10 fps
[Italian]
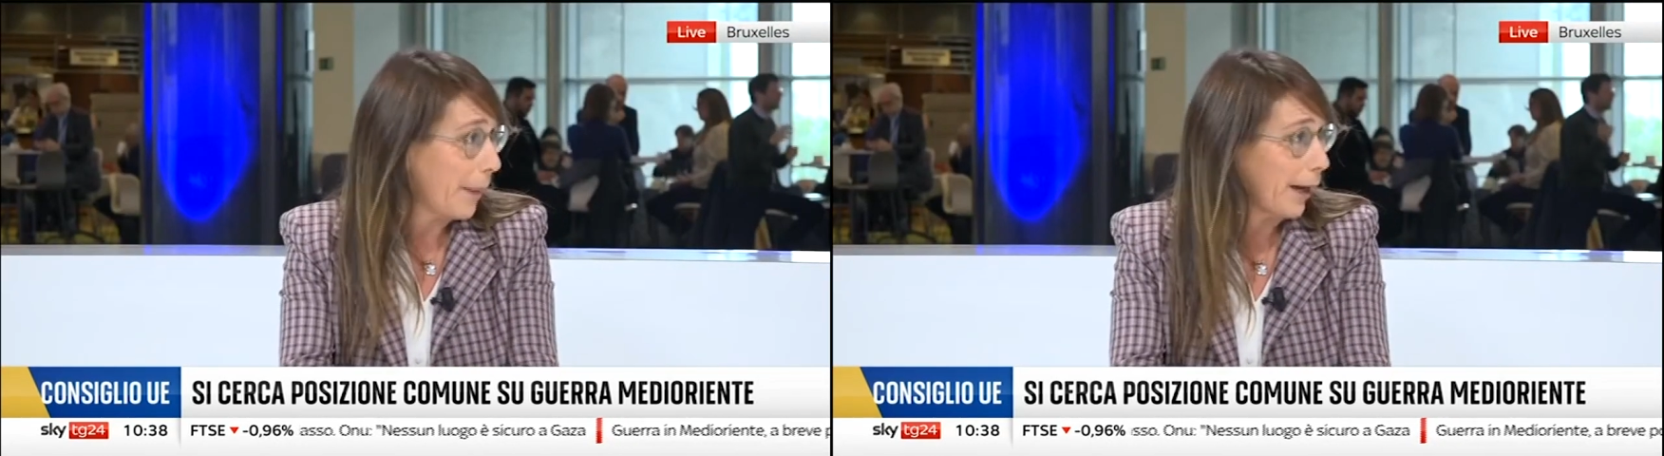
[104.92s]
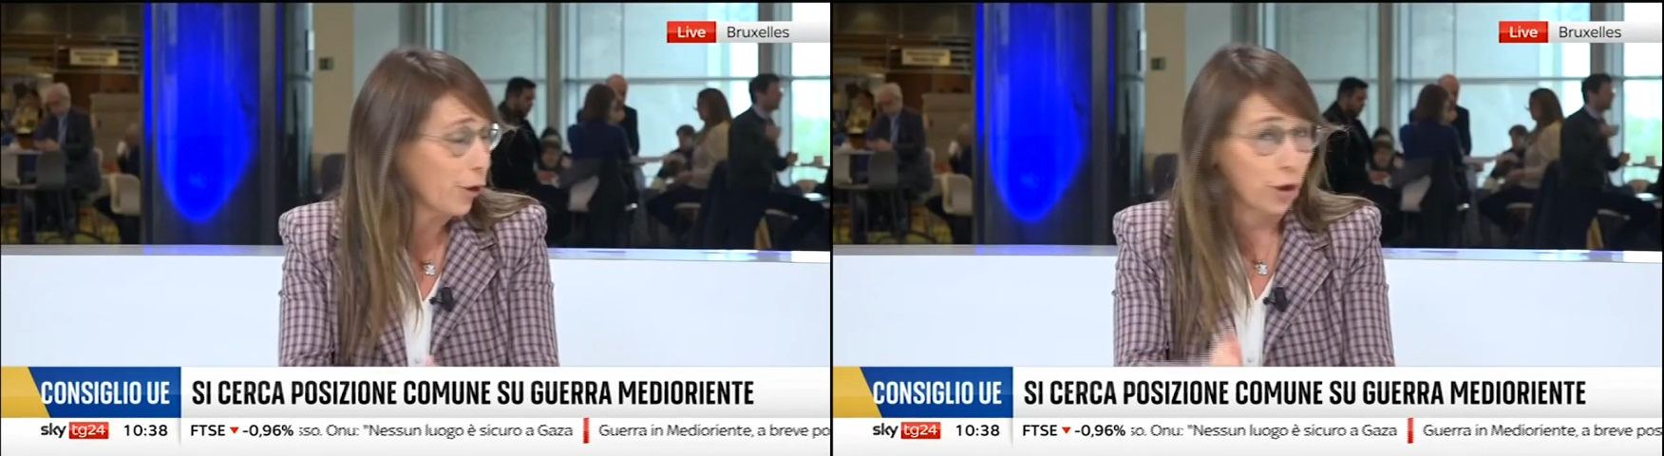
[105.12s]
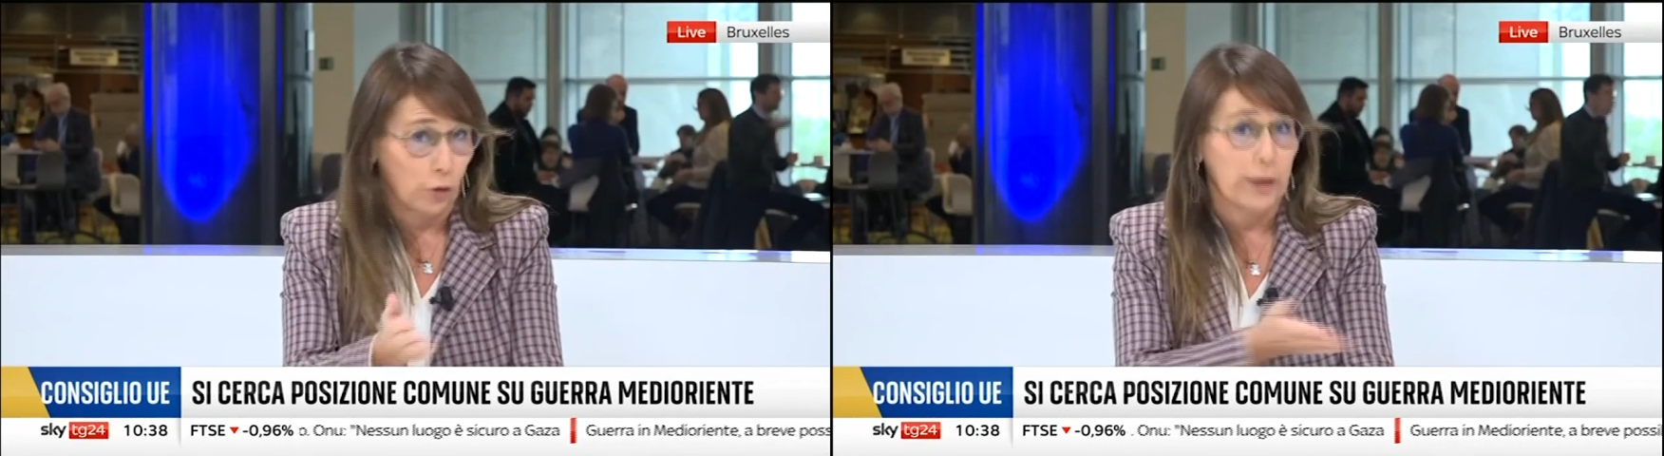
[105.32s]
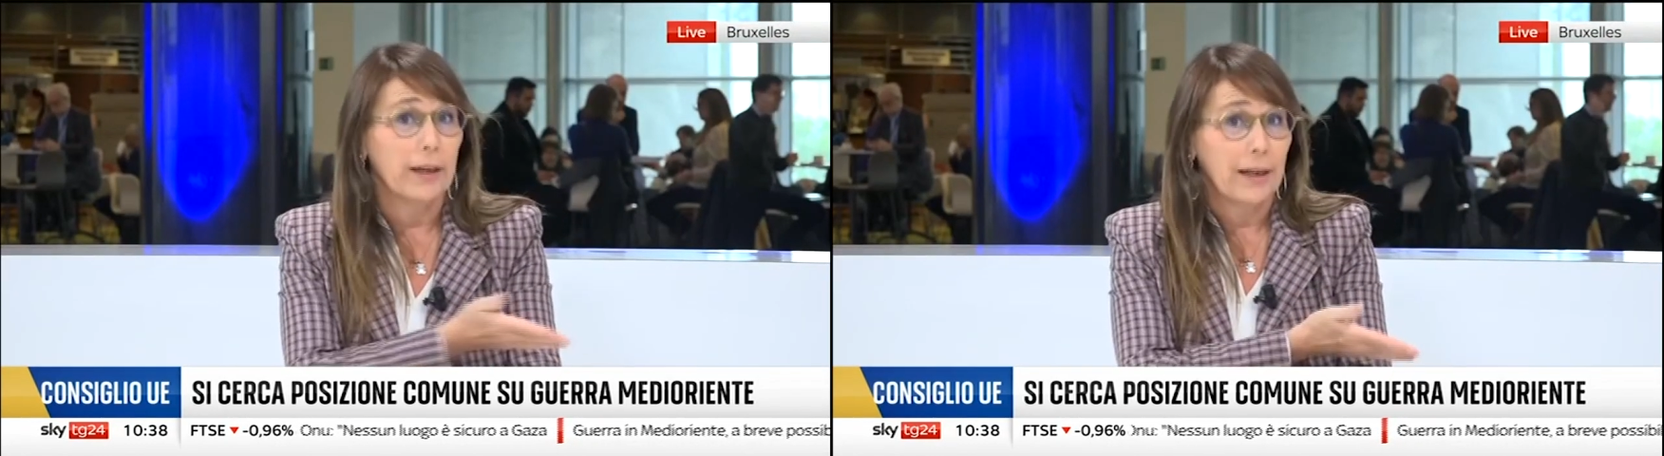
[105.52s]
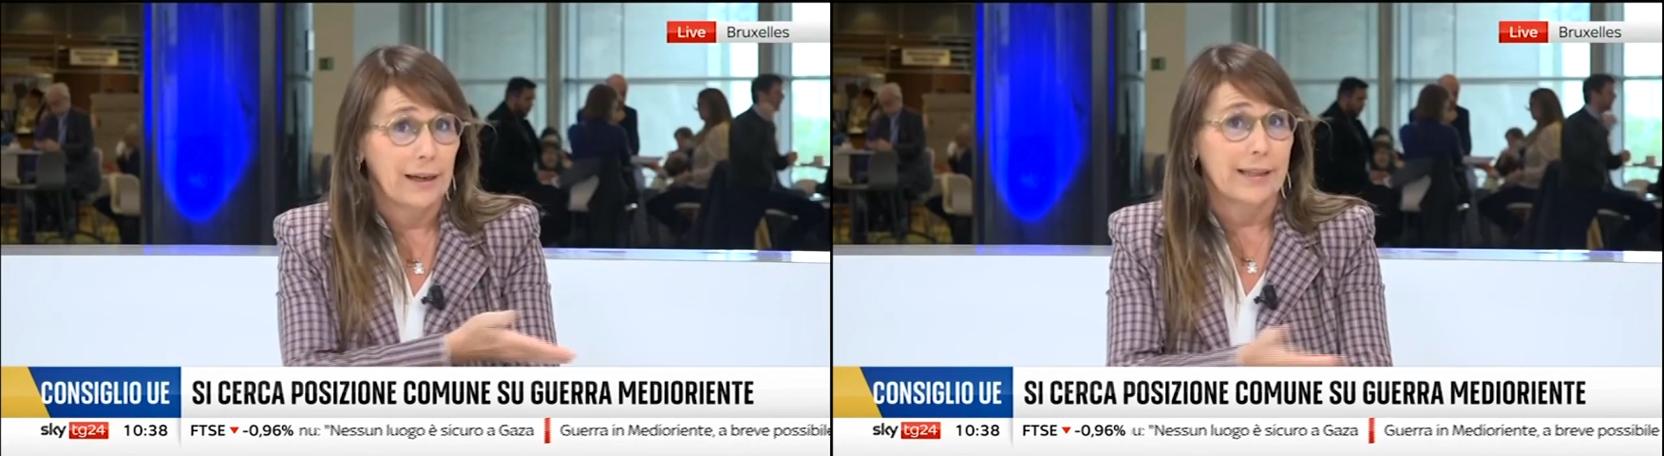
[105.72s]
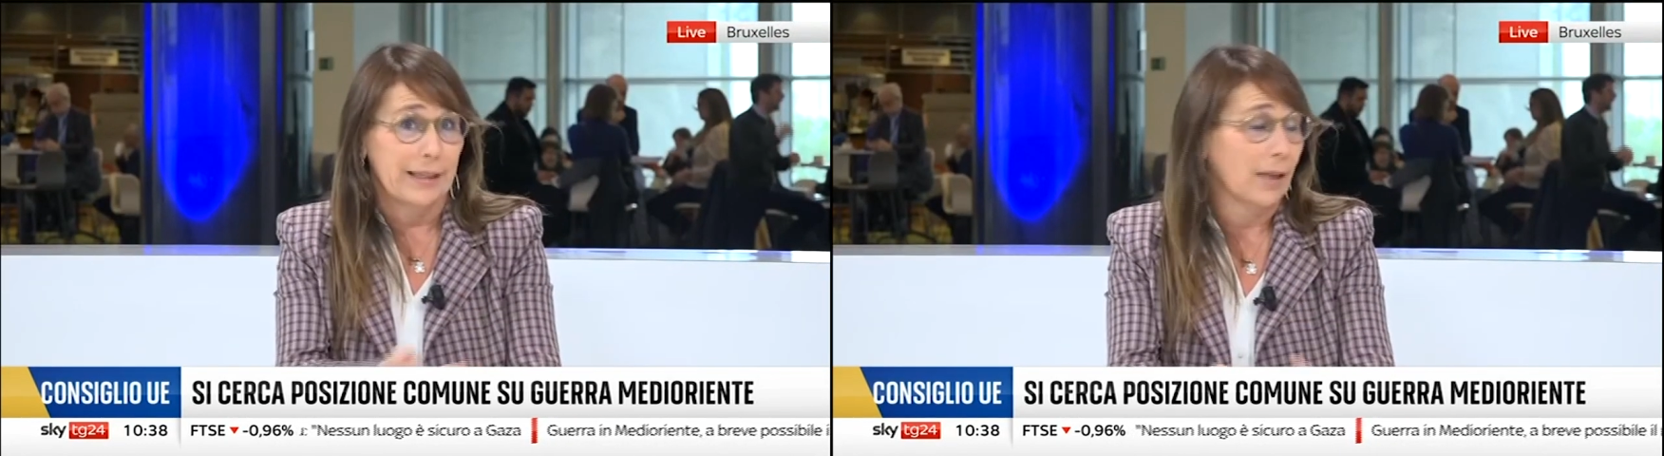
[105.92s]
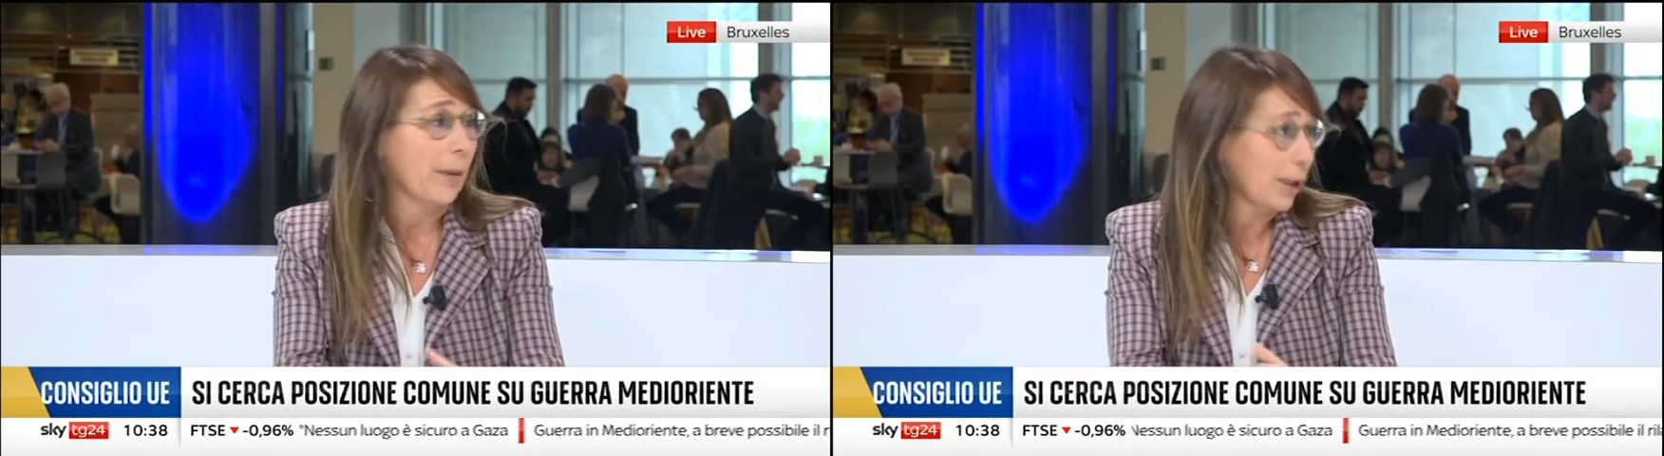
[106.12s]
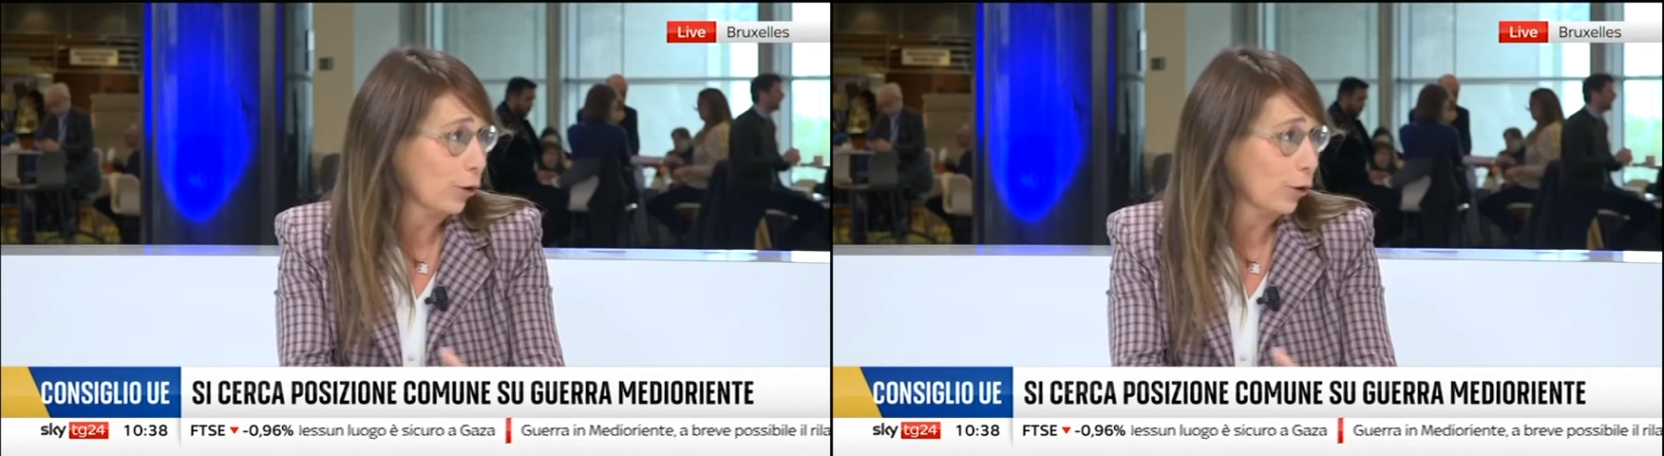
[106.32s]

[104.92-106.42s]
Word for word: pace. Noi la settimana